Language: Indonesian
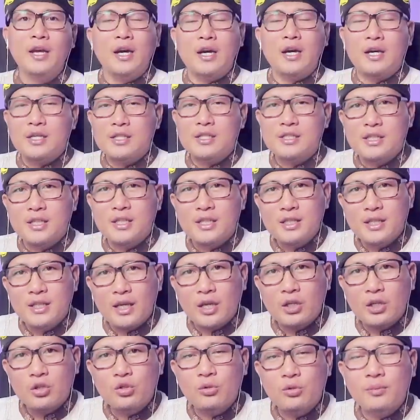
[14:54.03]

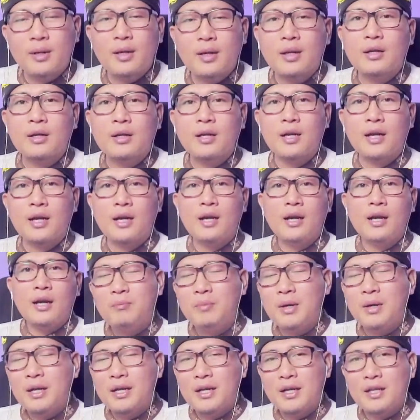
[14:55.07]
rizkinya itu barakah,
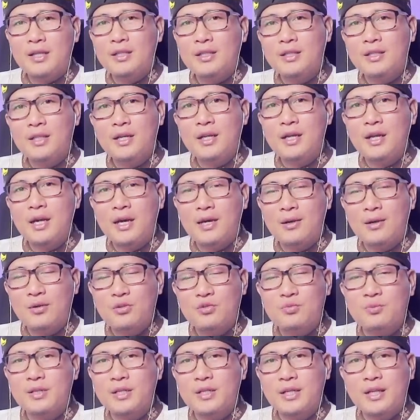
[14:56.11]
maka kita
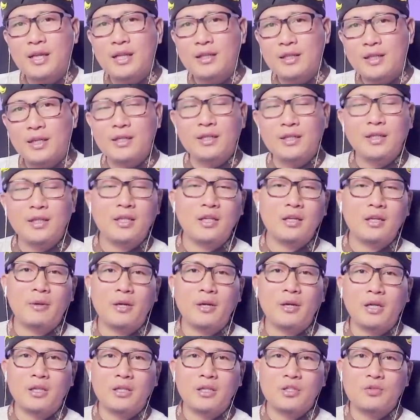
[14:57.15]
harus mendekatkan diri
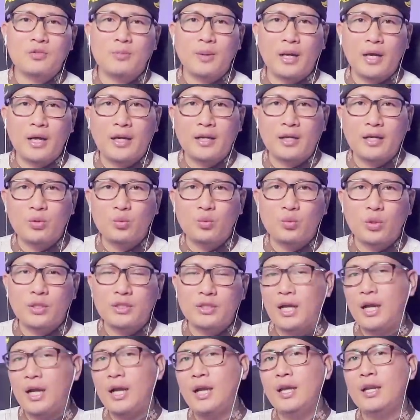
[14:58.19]
kepada Allah Subhanahu wa
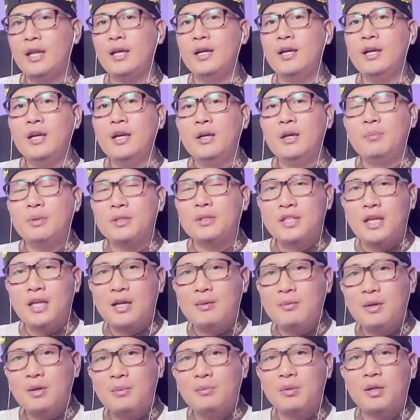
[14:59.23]
taala.
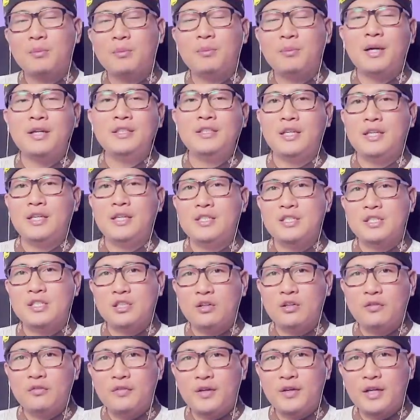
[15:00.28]
Pertama perbanyak
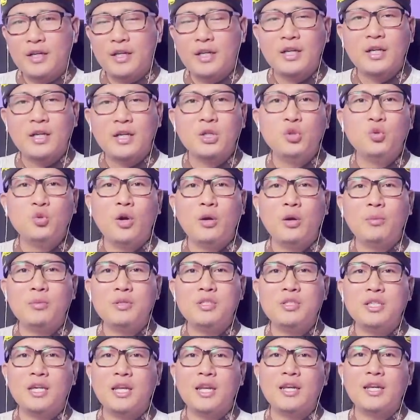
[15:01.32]
istighfar, yang kedua
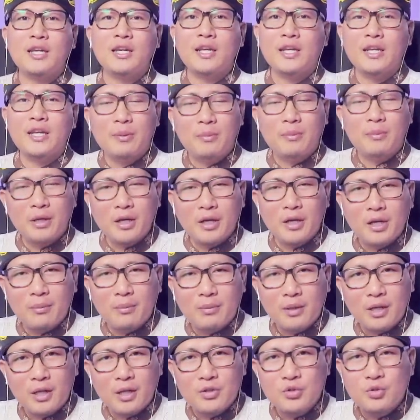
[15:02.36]
menjalankan
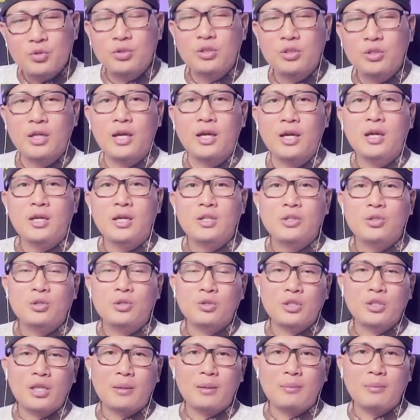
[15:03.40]
amalan-amalan sunnah,
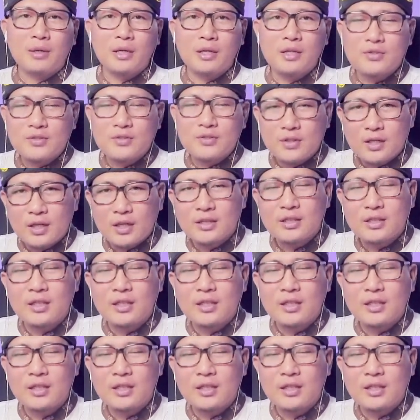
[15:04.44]
terutama salat